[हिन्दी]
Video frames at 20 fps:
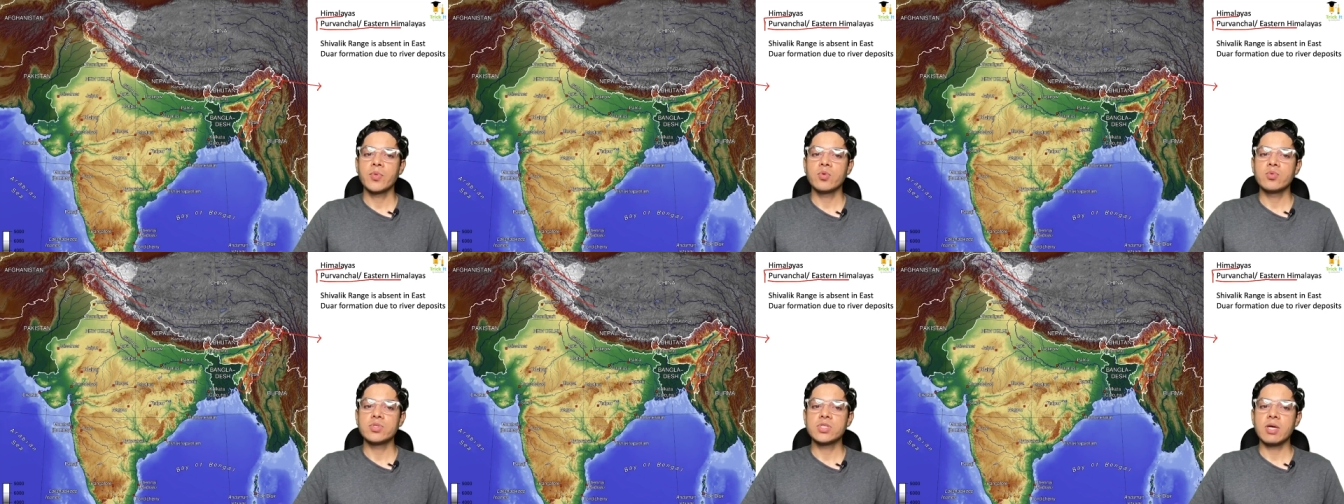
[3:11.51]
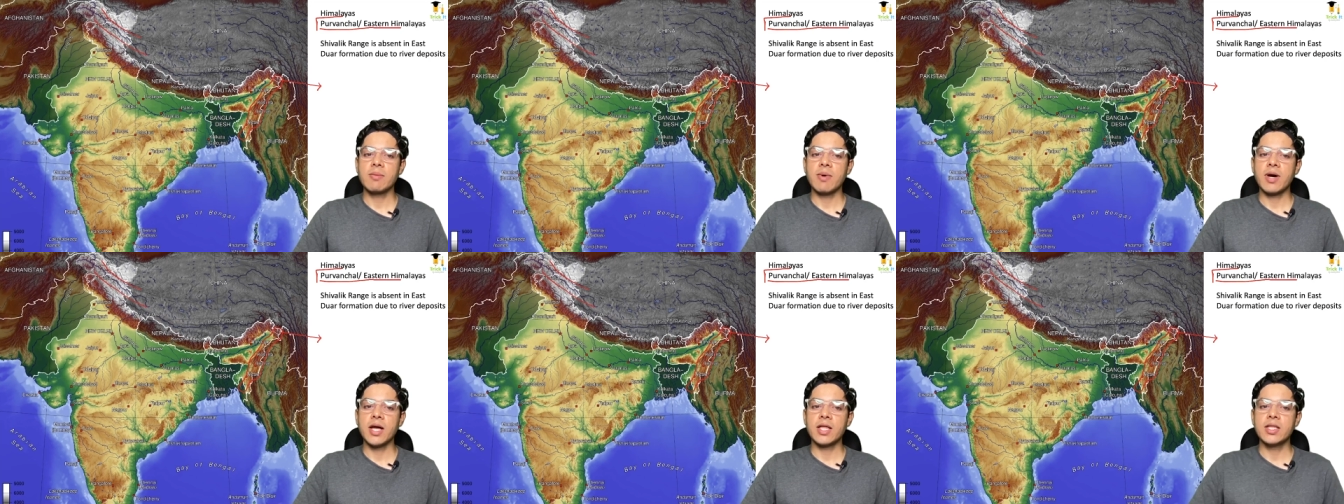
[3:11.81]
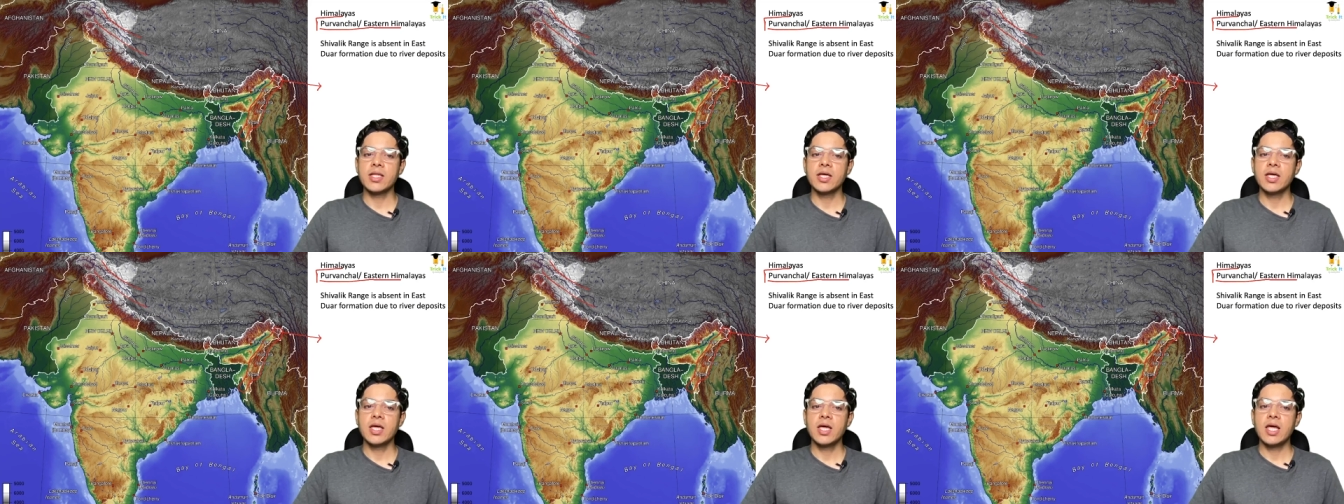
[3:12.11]
उसके
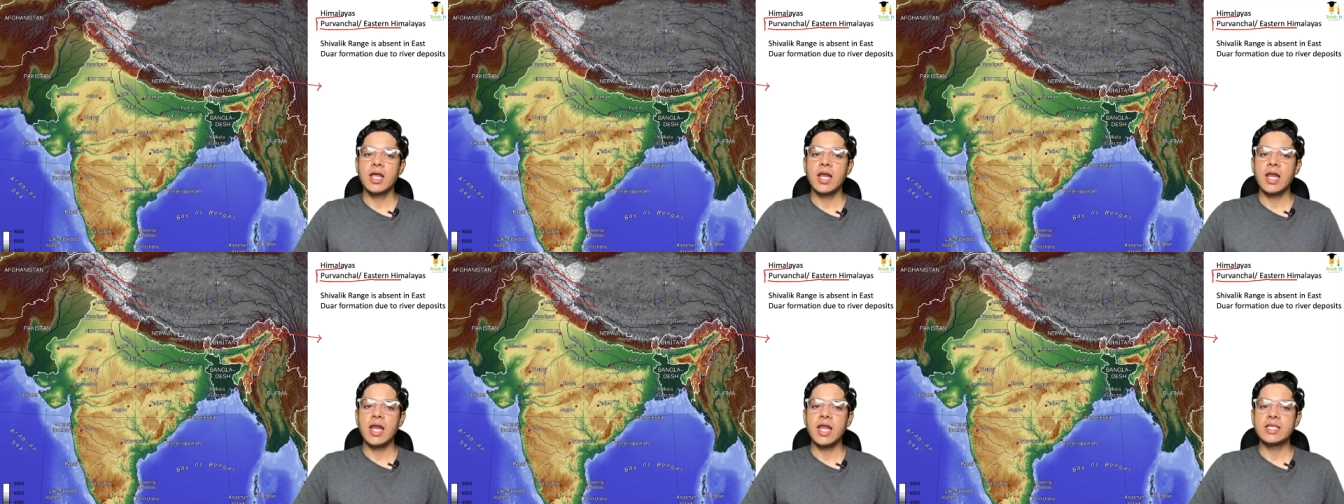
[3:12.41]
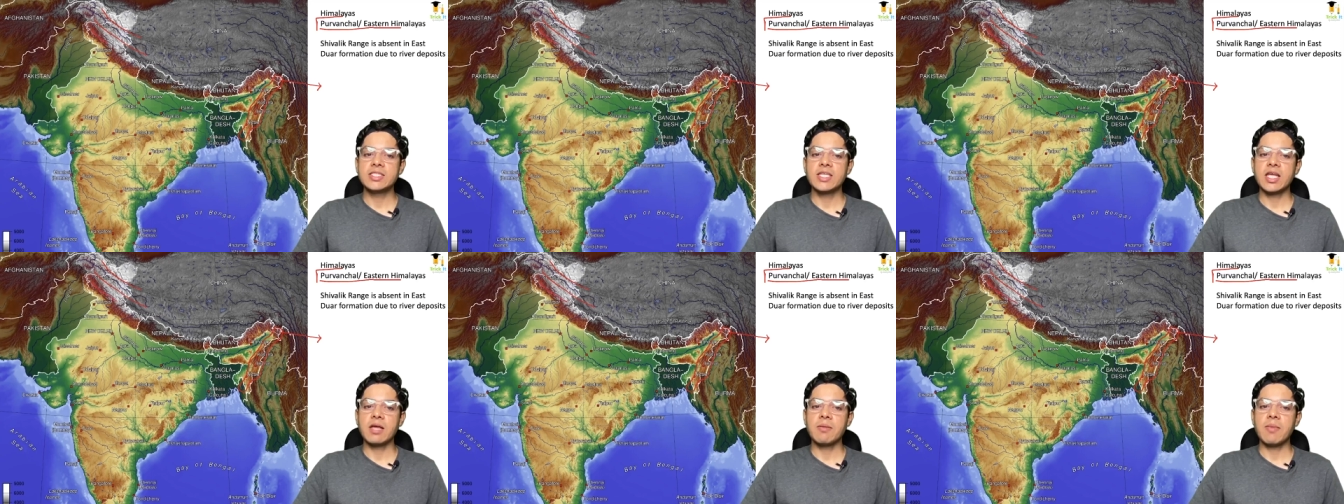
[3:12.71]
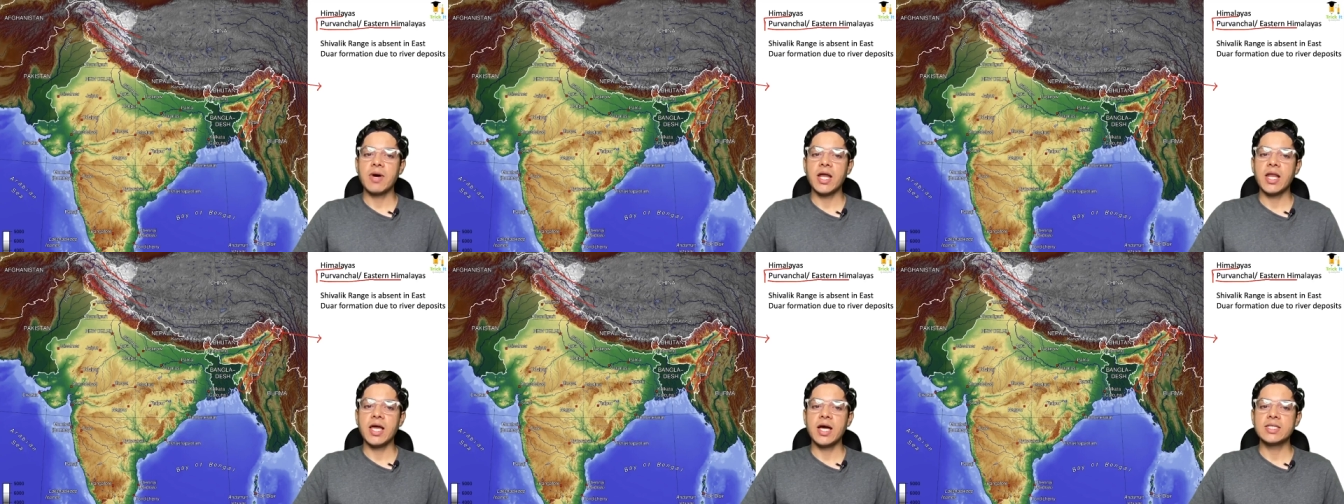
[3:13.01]
बाद लेसर
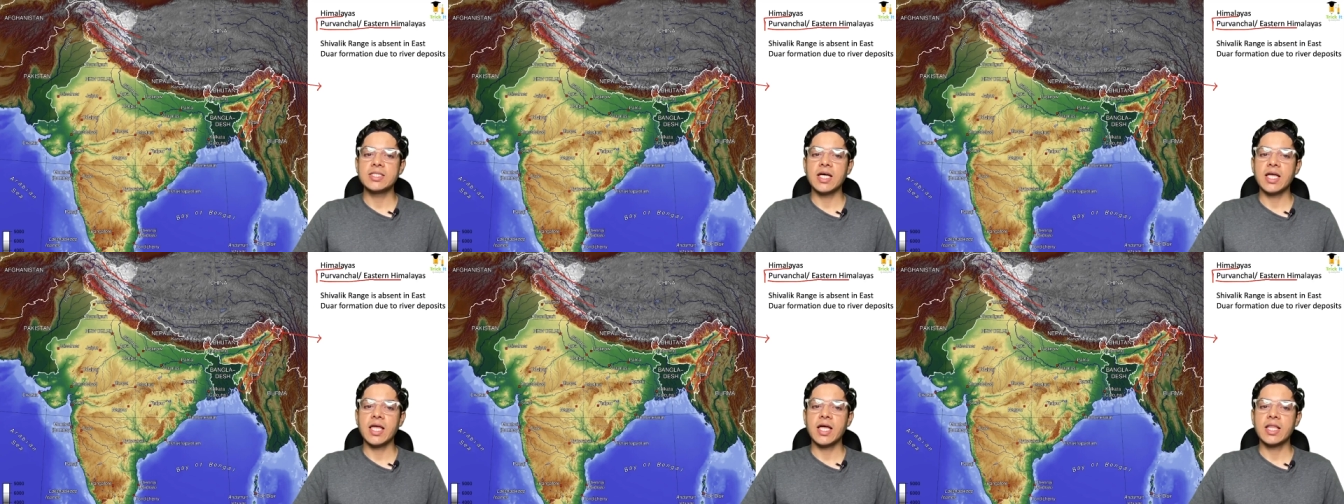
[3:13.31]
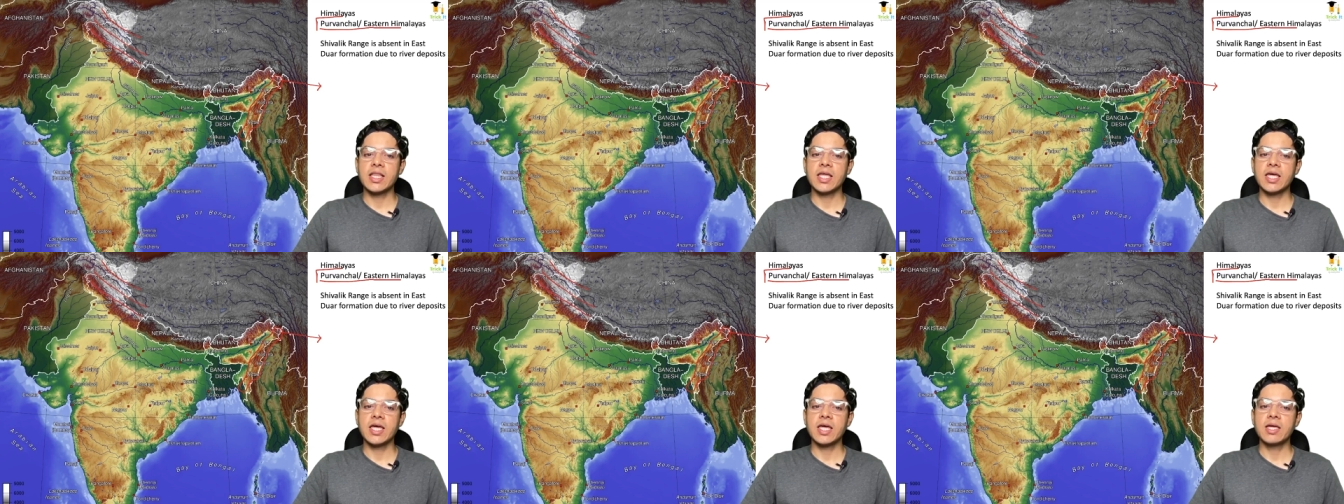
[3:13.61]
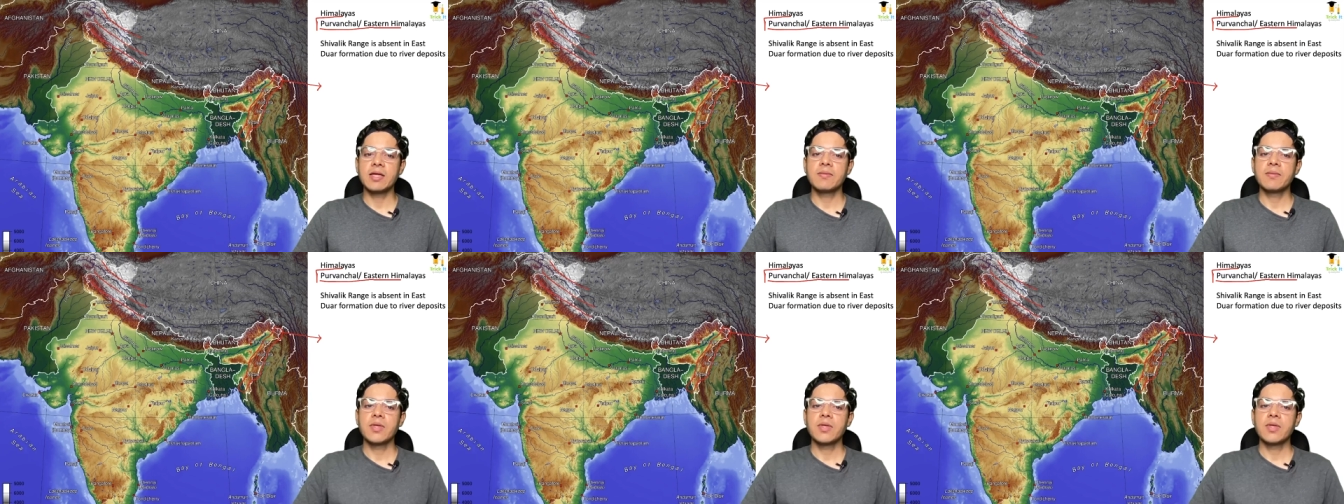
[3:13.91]
हिमालयाज आ जाते हैं